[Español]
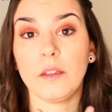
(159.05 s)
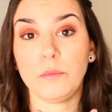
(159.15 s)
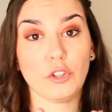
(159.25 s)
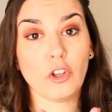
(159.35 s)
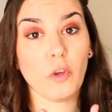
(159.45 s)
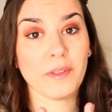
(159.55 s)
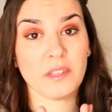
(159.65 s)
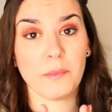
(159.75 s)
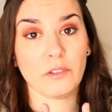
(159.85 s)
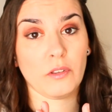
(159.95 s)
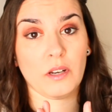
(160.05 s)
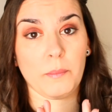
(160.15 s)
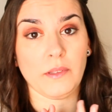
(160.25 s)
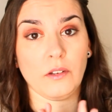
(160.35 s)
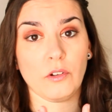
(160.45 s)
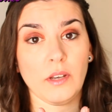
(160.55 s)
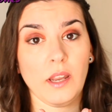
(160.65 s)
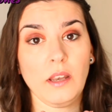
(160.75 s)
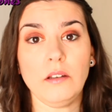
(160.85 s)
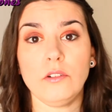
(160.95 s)
No tengo pensamiento de repetir con
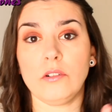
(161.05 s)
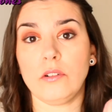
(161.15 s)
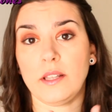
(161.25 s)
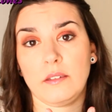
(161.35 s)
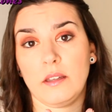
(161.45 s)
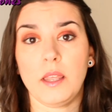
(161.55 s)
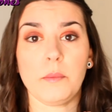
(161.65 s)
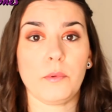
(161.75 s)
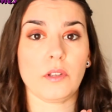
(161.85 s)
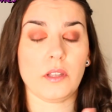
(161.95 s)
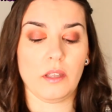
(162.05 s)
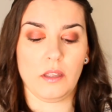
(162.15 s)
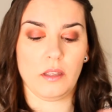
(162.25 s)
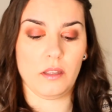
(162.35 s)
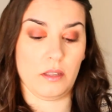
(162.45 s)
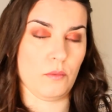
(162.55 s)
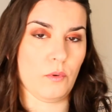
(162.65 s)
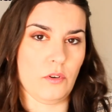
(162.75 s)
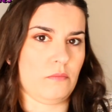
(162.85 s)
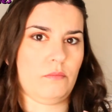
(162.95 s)
él, lo gastaré porque,
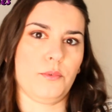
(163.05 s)
bueno,